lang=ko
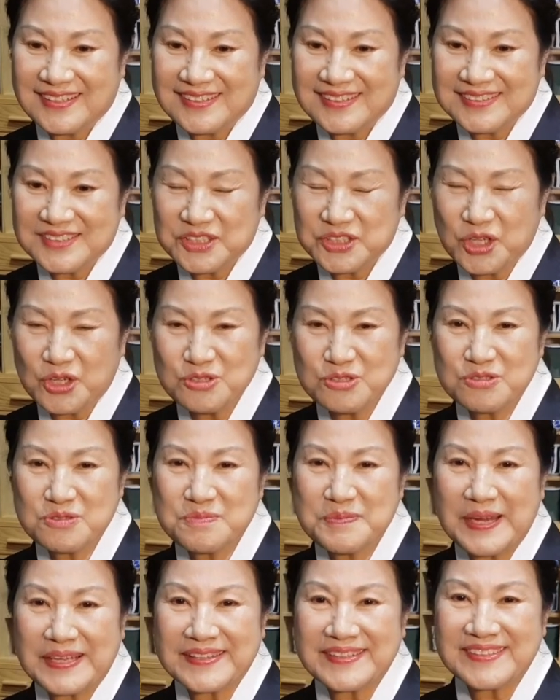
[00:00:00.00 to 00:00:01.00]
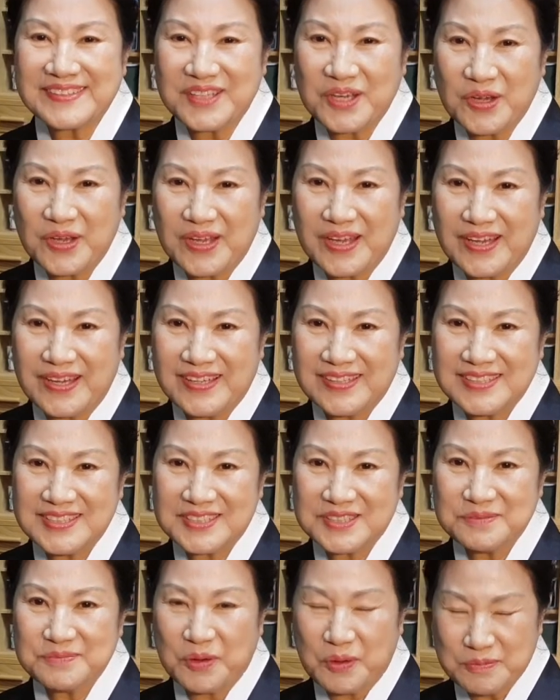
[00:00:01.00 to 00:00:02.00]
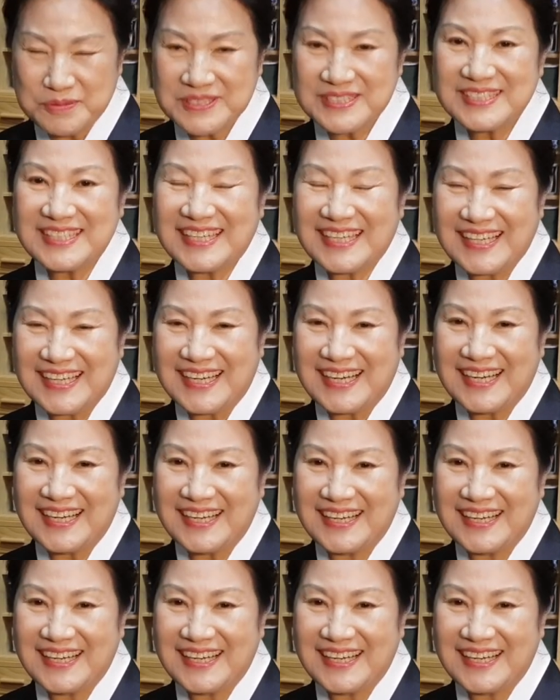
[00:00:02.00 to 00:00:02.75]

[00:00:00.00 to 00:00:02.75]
이제 전수 받은 게 지금 없으니까,